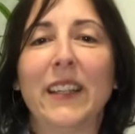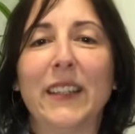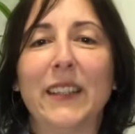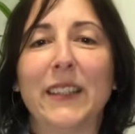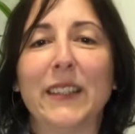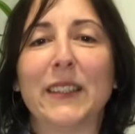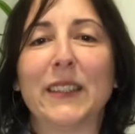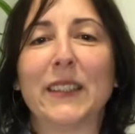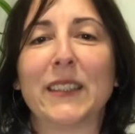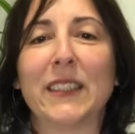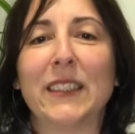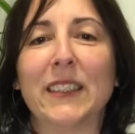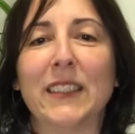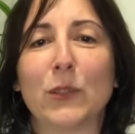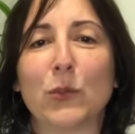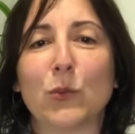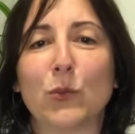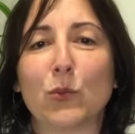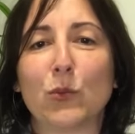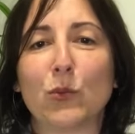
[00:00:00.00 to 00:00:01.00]
euh, qui
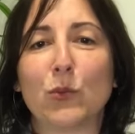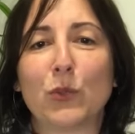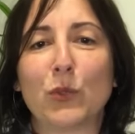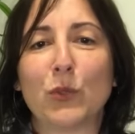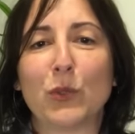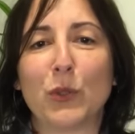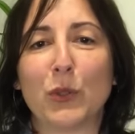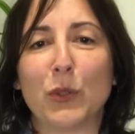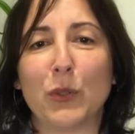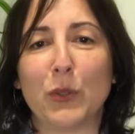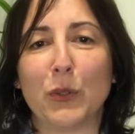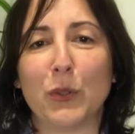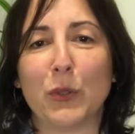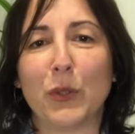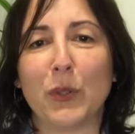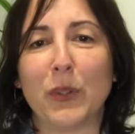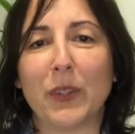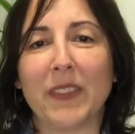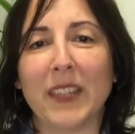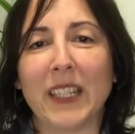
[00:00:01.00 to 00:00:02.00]
sont toutes euh,
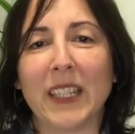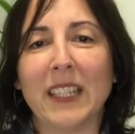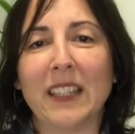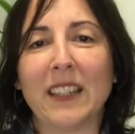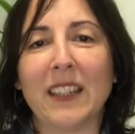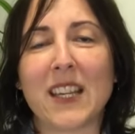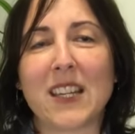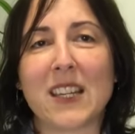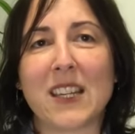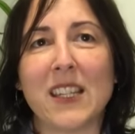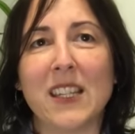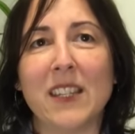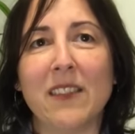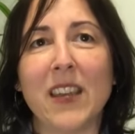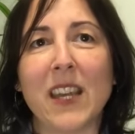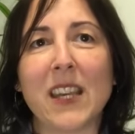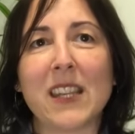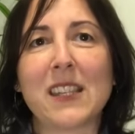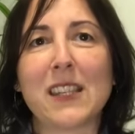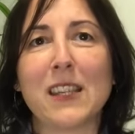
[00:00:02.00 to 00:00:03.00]
avec des tâches
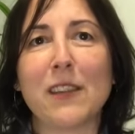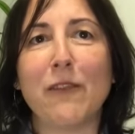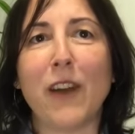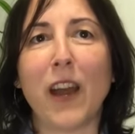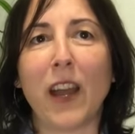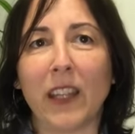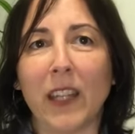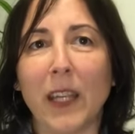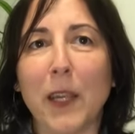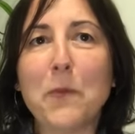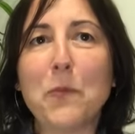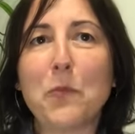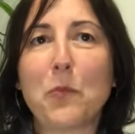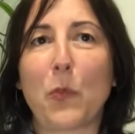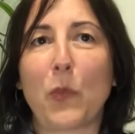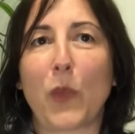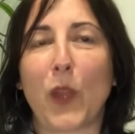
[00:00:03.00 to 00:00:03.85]
diverses et variées.